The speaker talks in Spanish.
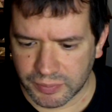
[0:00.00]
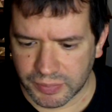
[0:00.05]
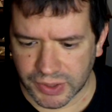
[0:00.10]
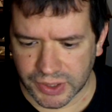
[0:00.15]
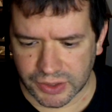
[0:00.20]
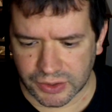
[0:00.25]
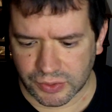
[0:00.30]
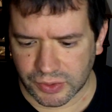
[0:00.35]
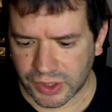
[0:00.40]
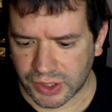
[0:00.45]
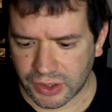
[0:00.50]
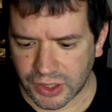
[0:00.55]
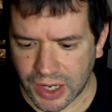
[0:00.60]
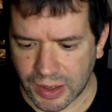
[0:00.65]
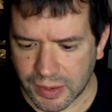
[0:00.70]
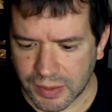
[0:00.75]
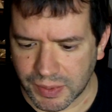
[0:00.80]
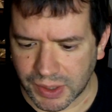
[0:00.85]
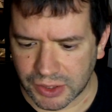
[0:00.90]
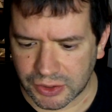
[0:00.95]
Pero bueno, es la
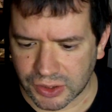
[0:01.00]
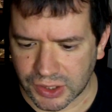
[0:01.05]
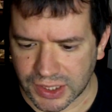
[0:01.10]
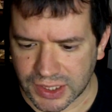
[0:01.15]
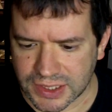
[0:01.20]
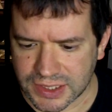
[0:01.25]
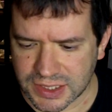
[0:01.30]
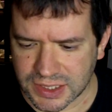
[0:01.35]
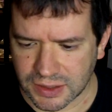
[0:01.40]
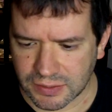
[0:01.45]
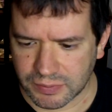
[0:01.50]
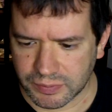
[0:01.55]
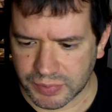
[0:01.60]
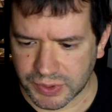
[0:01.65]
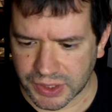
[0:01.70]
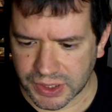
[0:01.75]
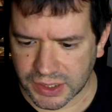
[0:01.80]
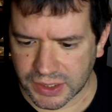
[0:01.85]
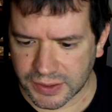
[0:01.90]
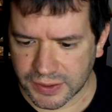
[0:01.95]
misma historia de
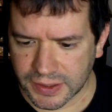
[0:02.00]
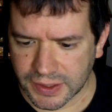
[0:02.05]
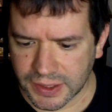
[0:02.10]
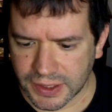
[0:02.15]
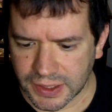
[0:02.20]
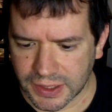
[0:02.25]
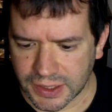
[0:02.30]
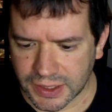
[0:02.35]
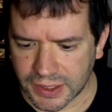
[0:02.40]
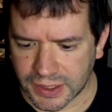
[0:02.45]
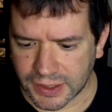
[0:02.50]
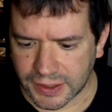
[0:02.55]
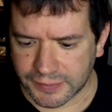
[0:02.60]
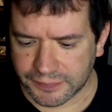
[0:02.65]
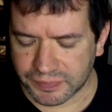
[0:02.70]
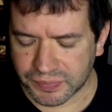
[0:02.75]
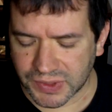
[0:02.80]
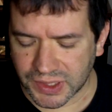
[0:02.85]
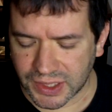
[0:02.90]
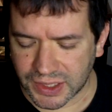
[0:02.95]
siempre.
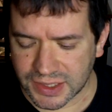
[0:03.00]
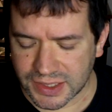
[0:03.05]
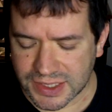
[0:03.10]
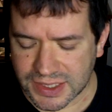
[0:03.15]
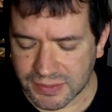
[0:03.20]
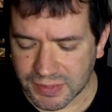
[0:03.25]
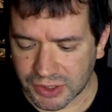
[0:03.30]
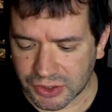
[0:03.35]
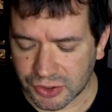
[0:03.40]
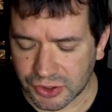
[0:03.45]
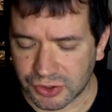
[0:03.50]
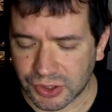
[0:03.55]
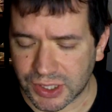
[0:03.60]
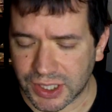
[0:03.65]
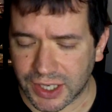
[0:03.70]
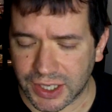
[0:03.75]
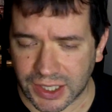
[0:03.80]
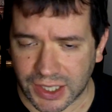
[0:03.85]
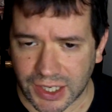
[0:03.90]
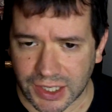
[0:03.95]
Eh, encima de todo esto hay
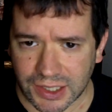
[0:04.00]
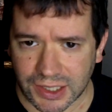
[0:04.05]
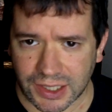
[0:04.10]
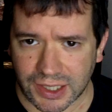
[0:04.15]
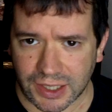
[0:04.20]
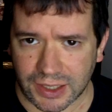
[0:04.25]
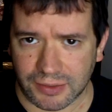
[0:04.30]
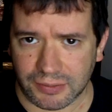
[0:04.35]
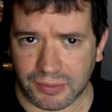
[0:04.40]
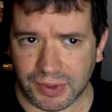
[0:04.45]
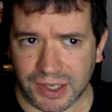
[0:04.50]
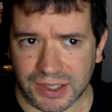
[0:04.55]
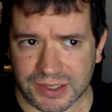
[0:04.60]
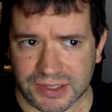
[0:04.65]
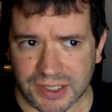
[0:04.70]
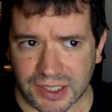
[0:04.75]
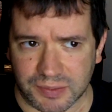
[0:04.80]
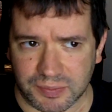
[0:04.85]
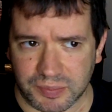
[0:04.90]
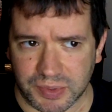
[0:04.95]
que agregarle que va a
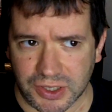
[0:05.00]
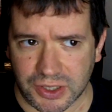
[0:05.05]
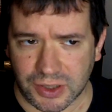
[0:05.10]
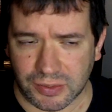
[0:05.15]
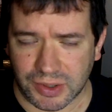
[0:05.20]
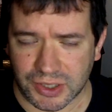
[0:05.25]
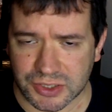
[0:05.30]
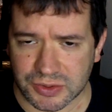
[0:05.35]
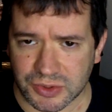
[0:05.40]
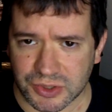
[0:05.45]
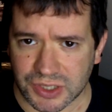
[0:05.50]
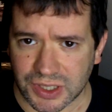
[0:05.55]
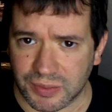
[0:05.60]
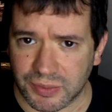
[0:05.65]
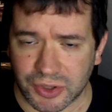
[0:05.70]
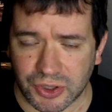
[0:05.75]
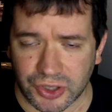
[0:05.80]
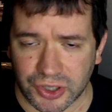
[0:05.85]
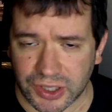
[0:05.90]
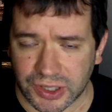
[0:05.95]
ser pico más o menos en
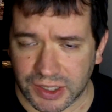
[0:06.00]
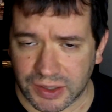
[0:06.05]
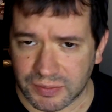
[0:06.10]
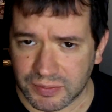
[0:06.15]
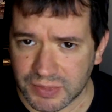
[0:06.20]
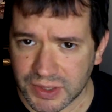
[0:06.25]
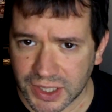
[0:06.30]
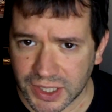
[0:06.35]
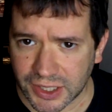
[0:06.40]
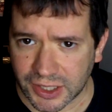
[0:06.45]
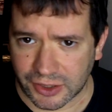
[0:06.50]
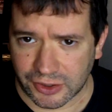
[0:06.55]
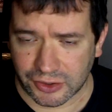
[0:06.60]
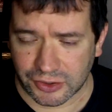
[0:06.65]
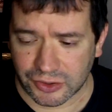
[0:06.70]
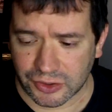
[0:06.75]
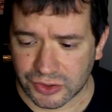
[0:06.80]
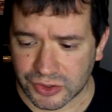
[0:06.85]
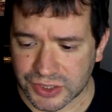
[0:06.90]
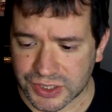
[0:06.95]
medio de,
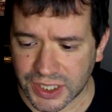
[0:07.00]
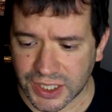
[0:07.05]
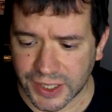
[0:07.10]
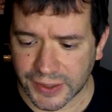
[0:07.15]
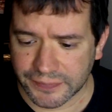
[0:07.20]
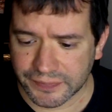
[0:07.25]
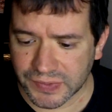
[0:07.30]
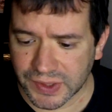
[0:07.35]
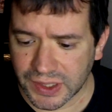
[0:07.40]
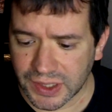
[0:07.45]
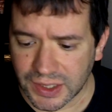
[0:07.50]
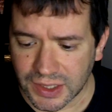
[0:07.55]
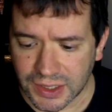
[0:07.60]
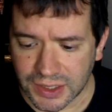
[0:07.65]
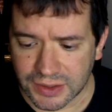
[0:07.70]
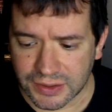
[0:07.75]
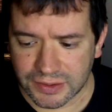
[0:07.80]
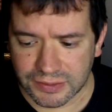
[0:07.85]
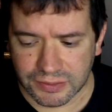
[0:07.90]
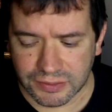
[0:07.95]
invierno. O sea,
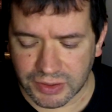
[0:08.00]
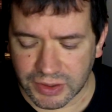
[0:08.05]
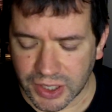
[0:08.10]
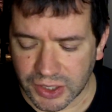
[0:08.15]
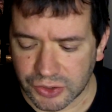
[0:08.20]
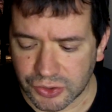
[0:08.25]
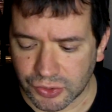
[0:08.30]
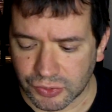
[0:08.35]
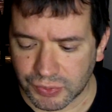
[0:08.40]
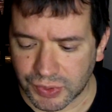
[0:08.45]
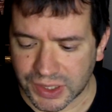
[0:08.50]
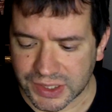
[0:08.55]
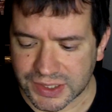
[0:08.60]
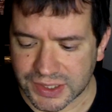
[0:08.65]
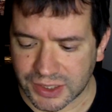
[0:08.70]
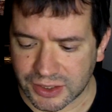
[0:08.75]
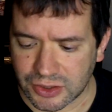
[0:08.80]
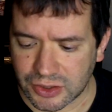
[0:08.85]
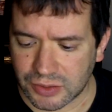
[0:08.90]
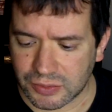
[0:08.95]
esto va a
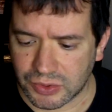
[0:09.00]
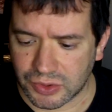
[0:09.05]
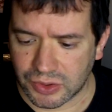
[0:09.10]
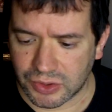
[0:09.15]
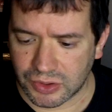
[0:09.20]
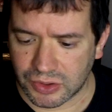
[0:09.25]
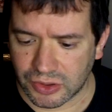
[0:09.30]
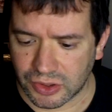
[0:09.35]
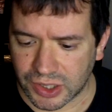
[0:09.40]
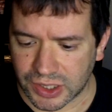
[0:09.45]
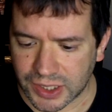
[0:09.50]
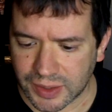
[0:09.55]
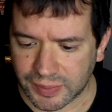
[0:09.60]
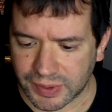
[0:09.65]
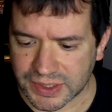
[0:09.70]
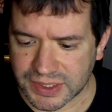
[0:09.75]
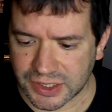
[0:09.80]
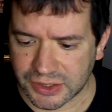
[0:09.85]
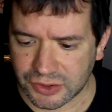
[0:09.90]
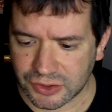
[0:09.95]
ser como lo que está
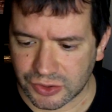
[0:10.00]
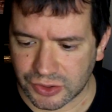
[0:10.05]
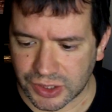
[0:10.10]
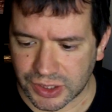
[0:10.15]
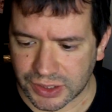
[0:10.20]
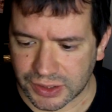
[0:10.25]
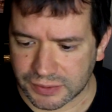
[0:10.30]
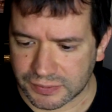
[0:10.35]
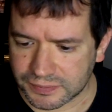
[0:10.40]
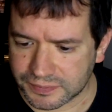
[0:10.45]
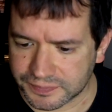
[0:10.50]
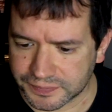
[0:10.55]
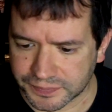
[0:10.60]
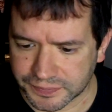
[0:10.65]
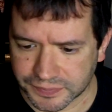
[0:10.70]
pasando e, en,